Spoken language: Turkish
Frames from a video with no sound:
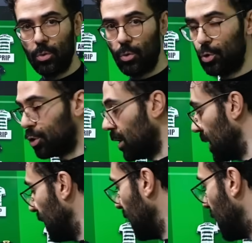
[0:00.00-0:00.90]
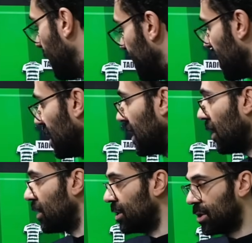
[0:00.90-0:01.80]
koşuları ve
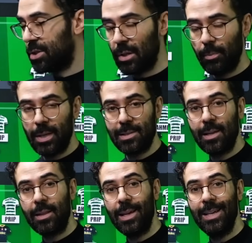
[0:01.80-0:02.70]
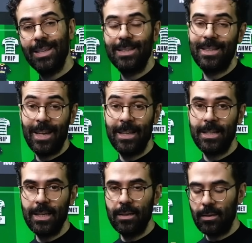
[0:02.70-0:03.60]
Çıkıldağ'dan çıkacak paslarda
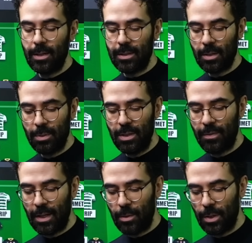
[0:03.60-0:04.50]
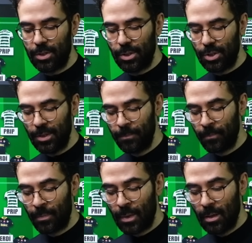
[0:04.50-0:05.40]
tehlike yaratabilir Fenerbahçe için.
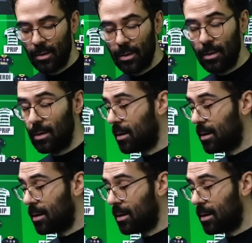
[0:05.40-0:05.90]
E,